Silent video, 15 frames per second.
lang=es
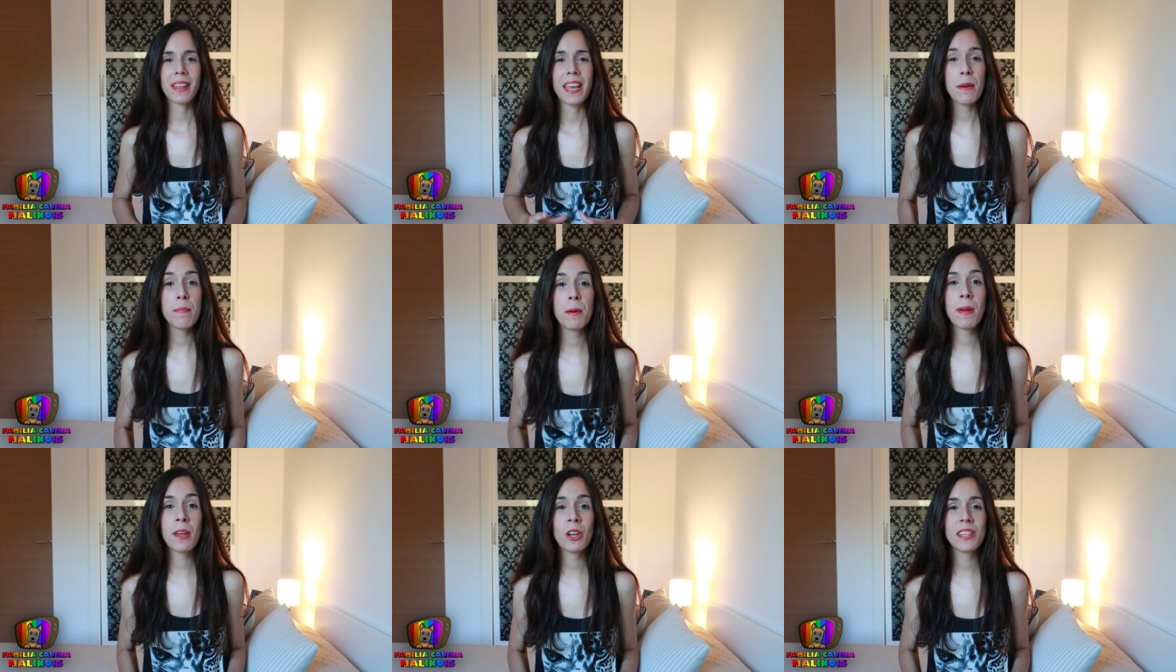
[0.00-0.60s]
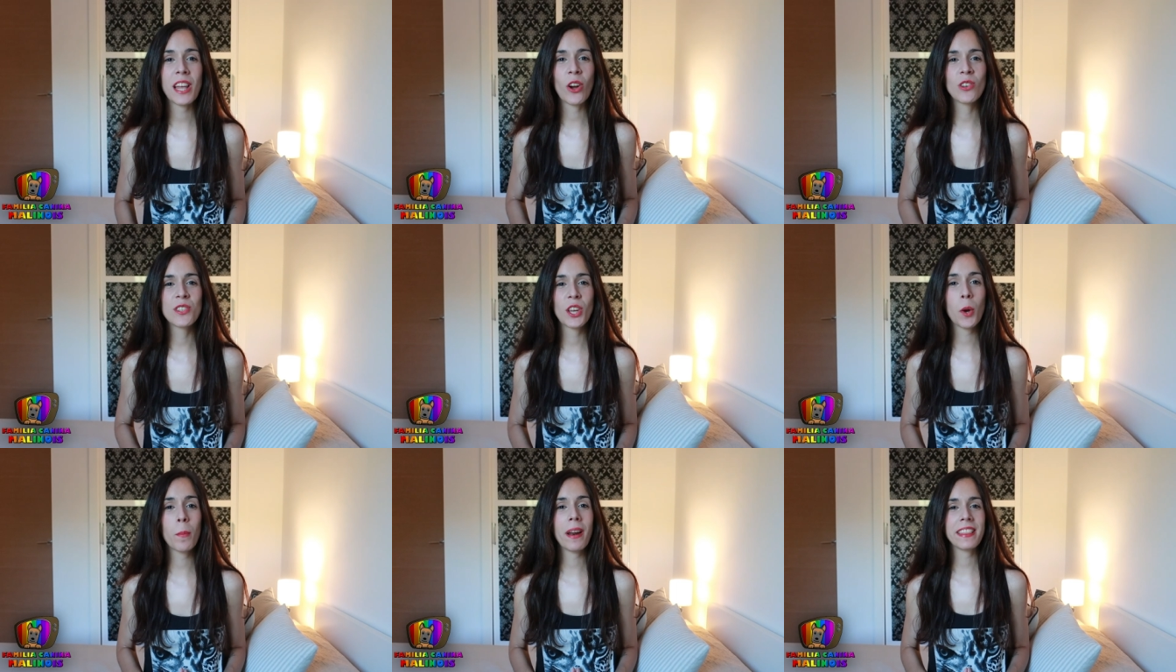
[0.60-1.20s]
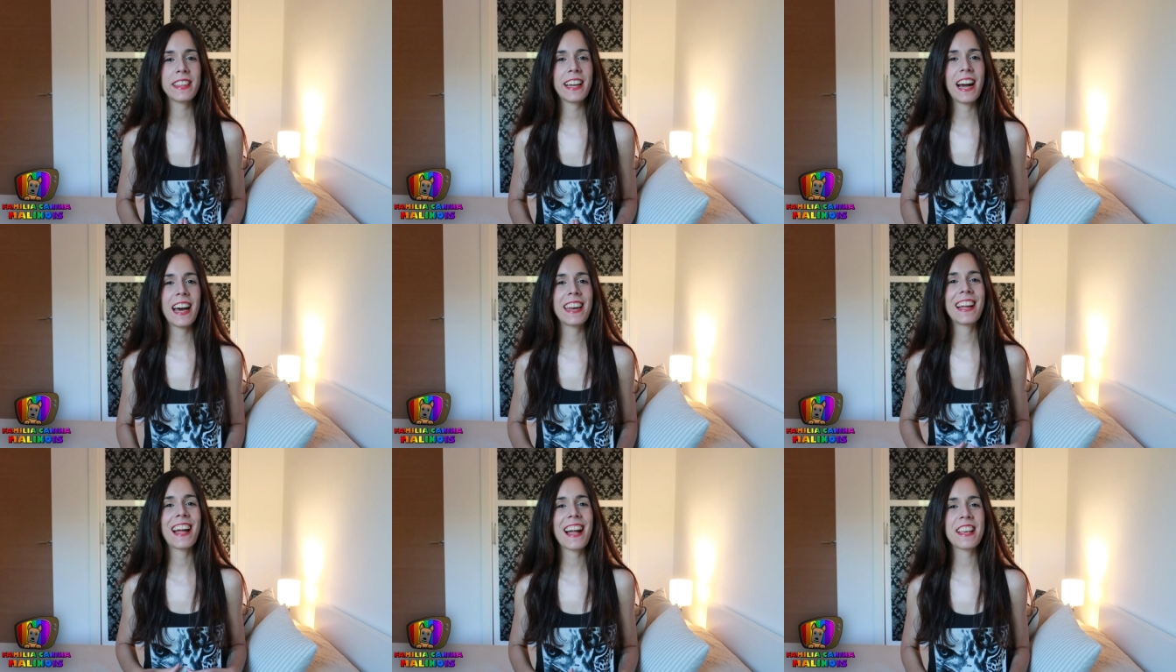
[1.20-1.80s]
Y primero te aconsejo
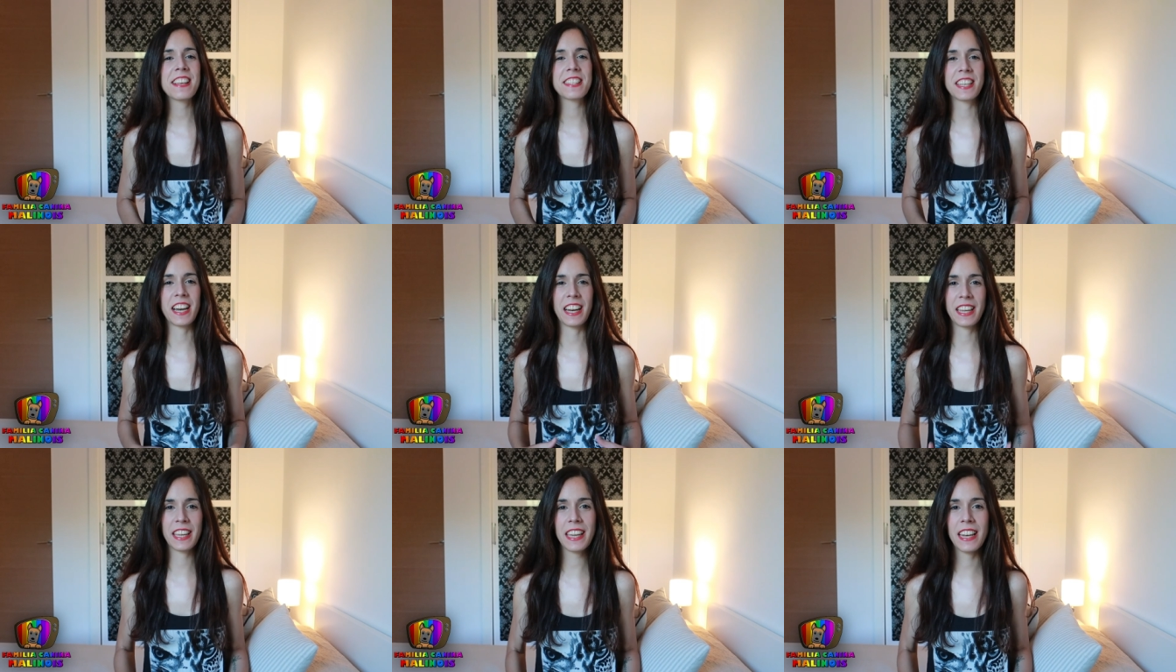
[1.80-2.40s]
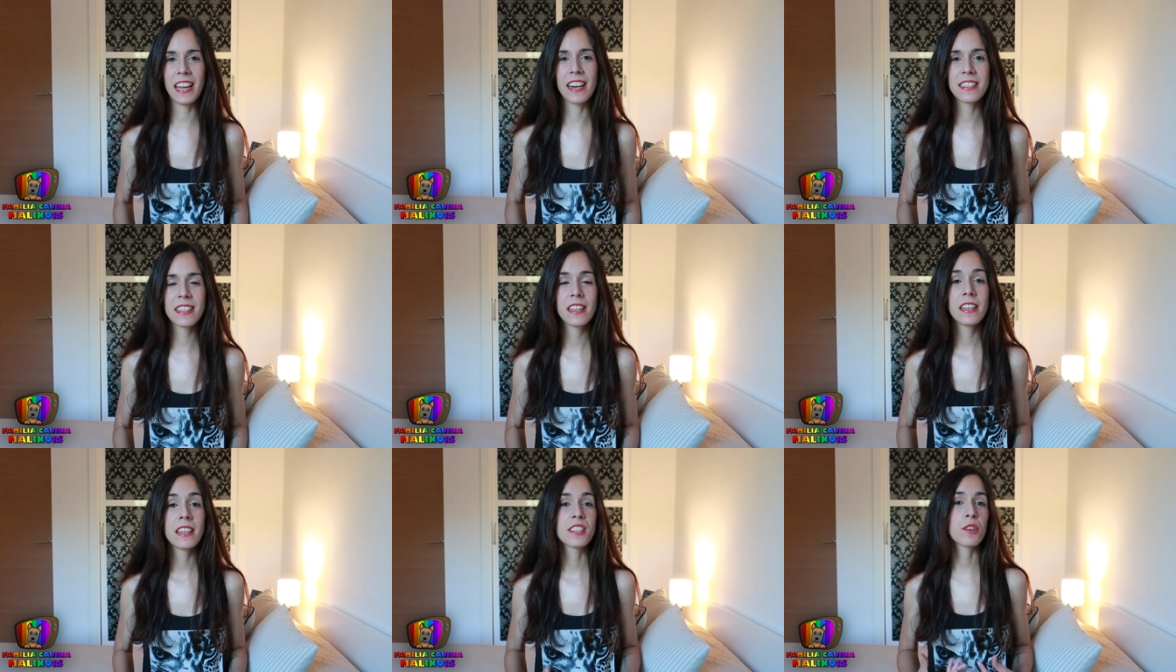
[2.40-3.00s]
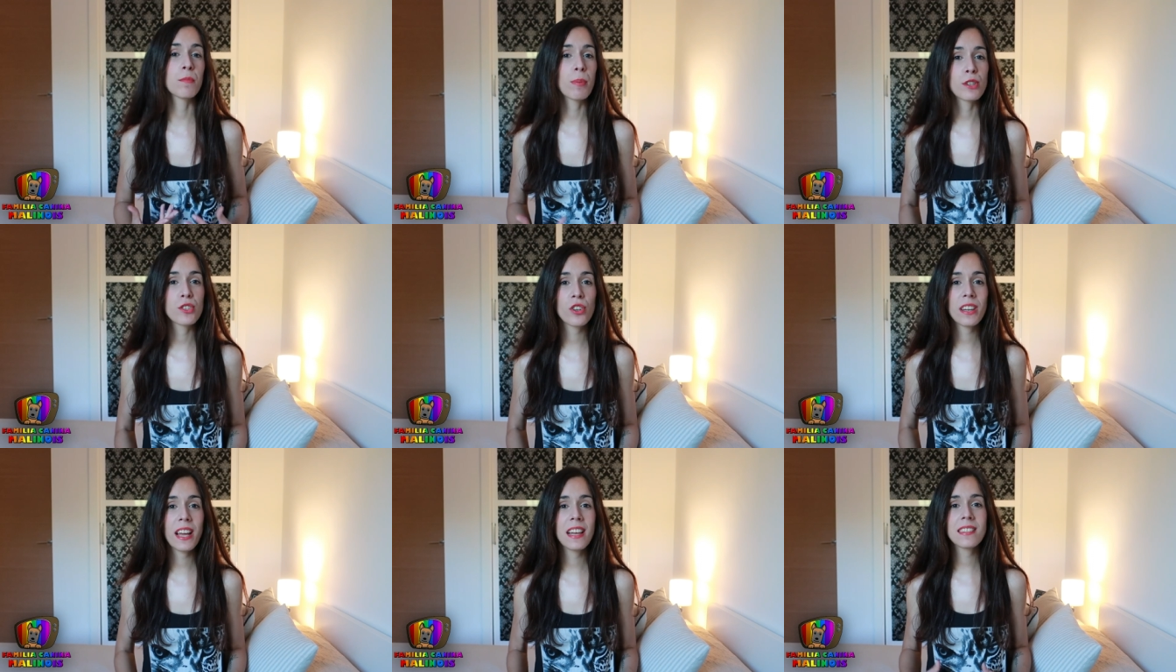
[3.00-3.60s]
practicar en calles tranquilas, sin
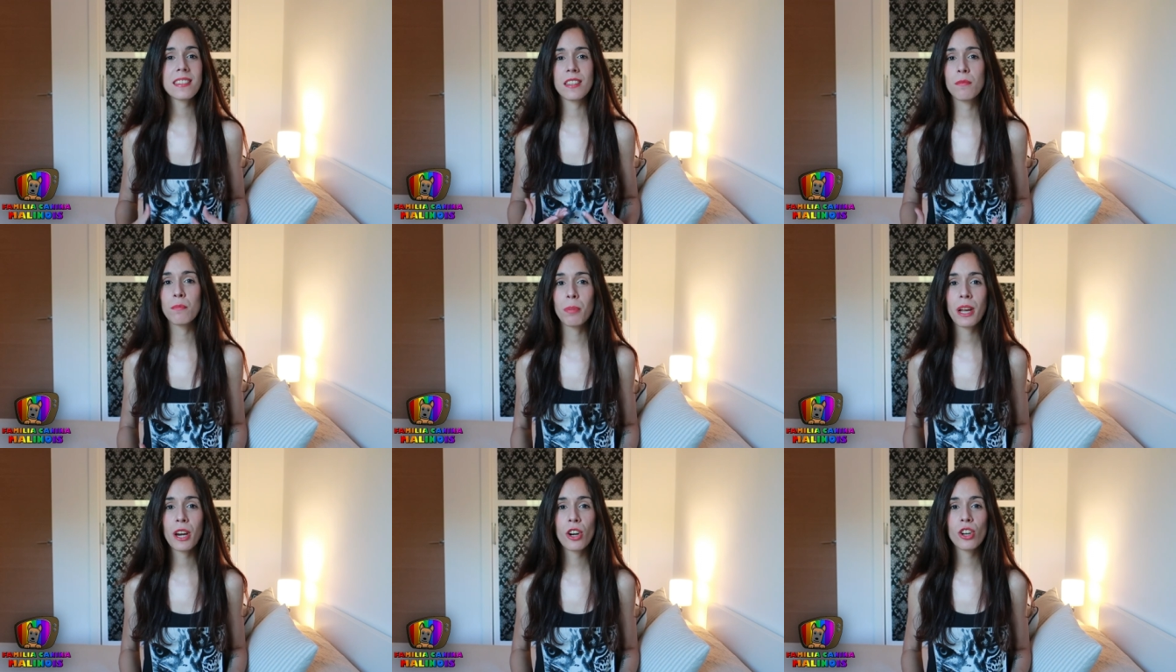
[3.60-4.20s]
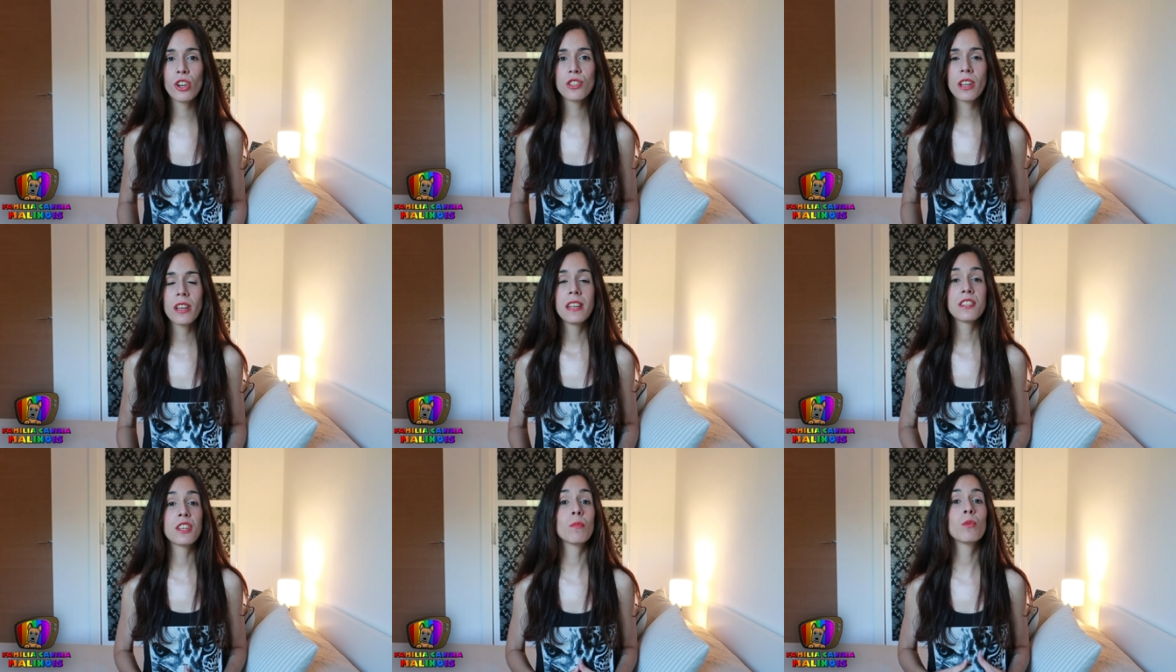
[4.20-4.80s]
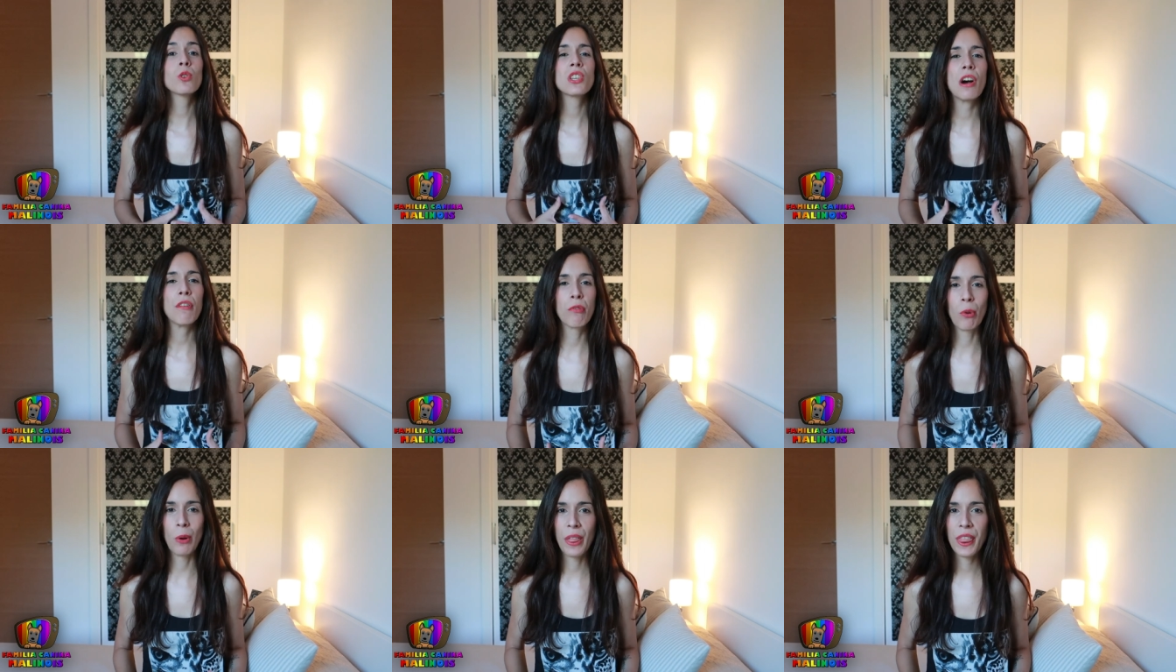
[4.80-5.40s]
personas, sin perros, sin
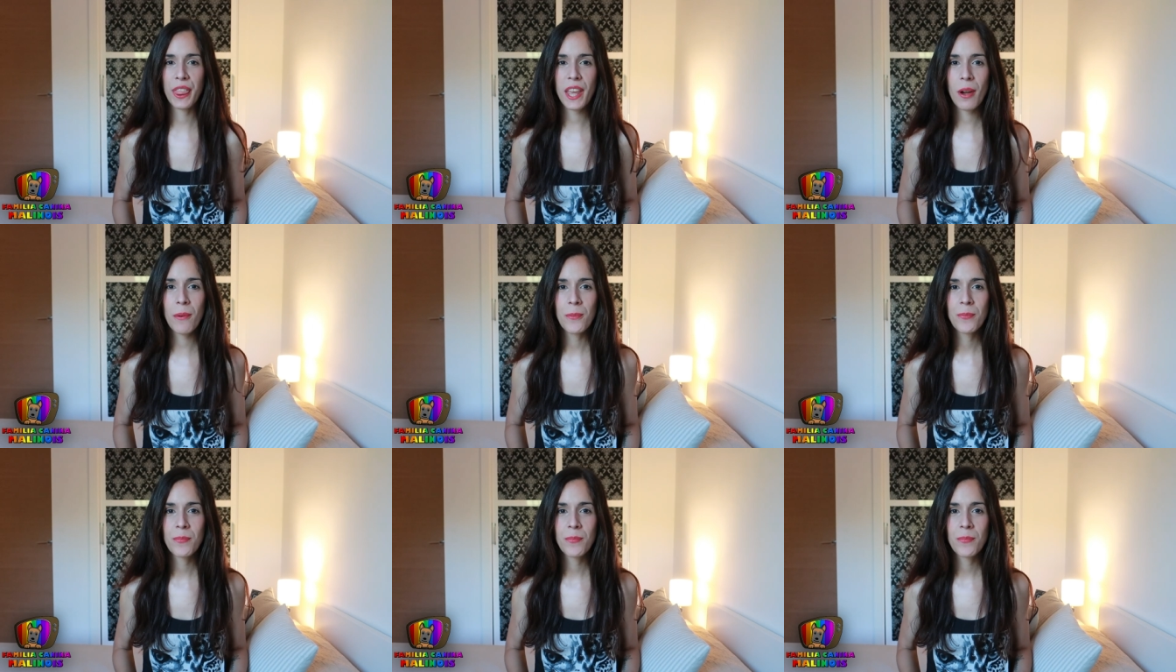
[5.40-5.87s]
mucha afluencia,